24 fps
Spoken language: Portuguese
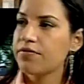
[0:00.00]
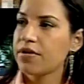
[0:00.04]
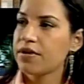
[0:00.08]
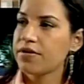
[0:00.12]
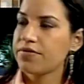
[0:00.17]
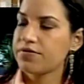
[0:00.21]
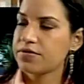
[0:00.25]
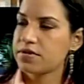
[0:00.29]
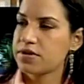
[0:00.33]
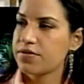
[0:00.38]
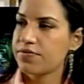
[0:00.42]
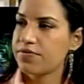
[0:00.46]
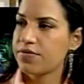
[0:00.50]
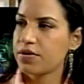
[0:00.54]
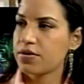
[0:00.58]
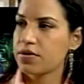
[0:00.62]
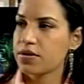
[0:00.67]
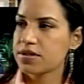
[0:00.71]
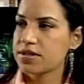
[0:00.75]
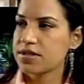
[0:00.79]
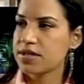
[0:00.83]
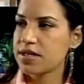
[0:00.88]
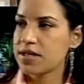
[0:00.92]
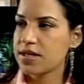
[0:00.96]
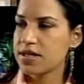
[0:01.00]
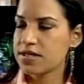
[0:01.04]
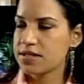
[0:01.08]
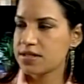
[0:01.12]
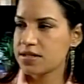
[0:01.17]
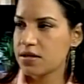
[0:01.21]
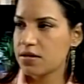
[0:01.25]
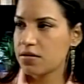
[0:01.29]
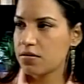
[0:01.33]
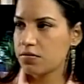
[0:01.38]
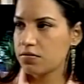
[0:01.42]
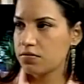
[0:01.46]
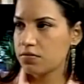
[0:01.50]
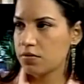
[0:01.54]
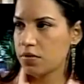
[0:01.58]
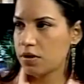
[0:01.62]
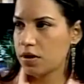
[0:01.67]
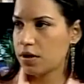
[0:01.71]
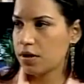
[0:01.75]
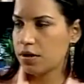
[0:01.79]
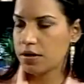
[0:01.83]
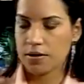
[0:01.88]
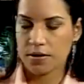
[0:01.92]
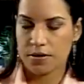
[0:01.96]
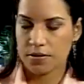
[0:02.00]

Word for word: ser feita a seleção, a, a,